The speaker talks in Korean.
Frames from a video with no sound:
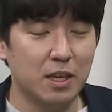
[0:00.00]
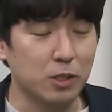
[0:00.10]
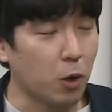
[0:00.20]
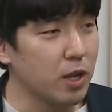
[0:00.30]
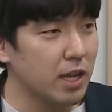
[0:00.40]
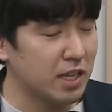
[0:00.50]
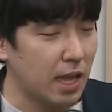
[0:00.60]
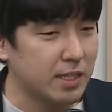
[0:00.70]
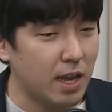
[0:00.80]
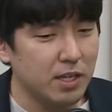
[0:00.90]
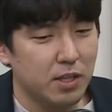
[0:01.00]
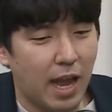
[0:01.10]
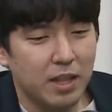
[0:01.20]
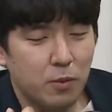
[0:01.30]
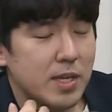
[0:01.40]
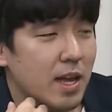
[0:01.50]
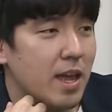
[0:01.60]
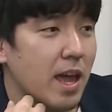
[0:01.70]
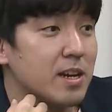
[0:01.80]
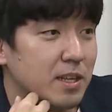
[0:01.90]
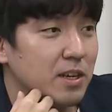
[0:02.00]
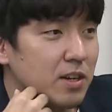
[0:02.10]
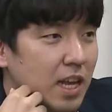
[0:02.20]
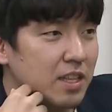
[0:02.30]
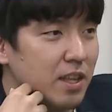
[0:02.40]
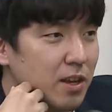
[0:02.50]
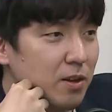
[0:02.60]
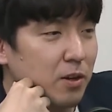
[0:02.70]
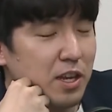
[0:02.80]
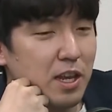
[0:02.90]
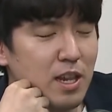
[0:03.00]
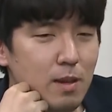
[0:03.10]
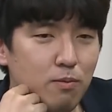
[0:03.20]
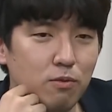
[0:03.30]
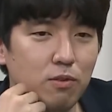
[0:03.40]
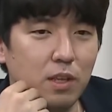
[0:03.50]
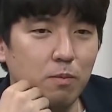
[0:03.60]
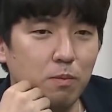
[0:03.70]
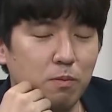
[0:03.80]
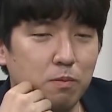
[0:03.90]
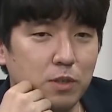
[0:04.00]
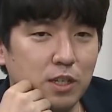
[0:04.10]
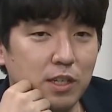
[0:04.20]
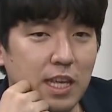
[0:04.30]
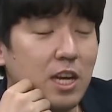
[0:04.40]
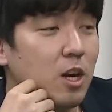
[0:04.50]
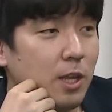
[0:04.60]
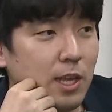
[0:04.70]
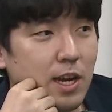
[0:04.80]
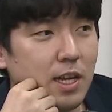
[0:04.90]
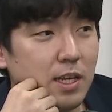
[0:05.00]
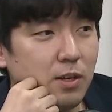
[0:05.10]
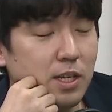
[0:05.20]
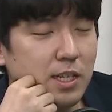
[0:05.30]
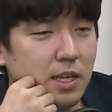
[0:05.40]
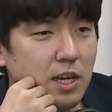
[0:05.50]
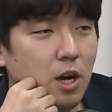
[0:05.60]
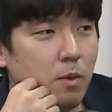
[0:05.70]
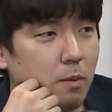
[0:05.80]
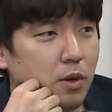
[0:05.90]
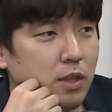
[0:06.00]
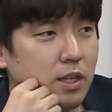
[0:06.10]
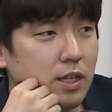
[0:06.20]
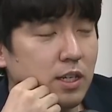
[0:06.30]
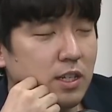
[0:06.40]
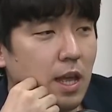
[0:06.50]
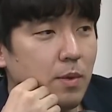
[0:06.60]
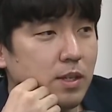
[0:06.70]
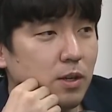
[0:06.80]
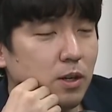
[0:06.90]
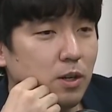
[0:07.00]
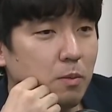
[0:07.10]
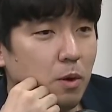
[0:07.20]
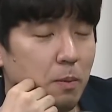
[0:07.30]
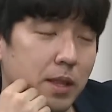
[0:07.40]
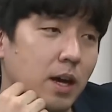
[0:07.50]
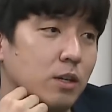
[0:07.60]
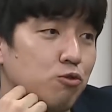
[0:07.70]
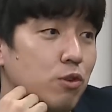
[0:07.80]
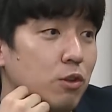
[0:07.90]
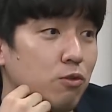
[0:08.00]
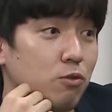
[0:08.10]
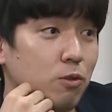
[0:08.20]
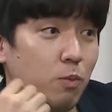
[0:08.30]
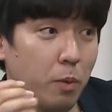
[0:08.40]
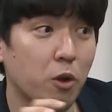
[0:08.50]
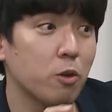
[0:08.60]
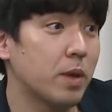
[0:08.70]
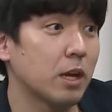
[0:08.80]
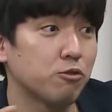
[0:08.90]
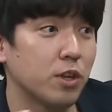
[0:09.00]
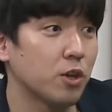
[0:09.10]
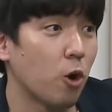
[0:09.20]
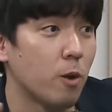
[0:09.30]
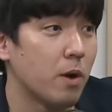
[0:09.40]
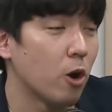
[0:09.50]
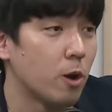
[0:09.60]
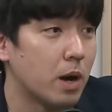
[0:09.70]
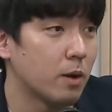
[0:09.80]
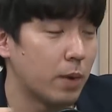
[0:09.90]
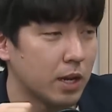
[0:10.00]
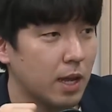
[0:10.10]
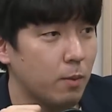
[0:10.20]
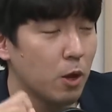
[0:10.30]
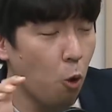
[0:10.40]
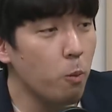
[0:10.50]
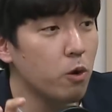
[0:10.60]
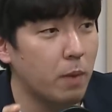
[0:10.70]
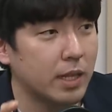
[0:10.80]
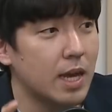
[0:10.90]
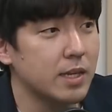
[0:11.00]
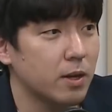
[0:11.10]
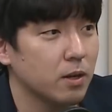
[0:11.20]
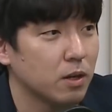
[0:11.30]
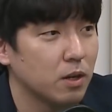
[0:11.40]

저희 제가 예전에 다녔던 회사의 예를 드는 건 아닌데요. 네. 일부 그 인, 기관에서 인, 컴형 펀드 내면서 뭐 배당 수익률, 뭐 평균 배당 수익률 얼마 얼마 막 이렇게 홍보를 많이 하세요.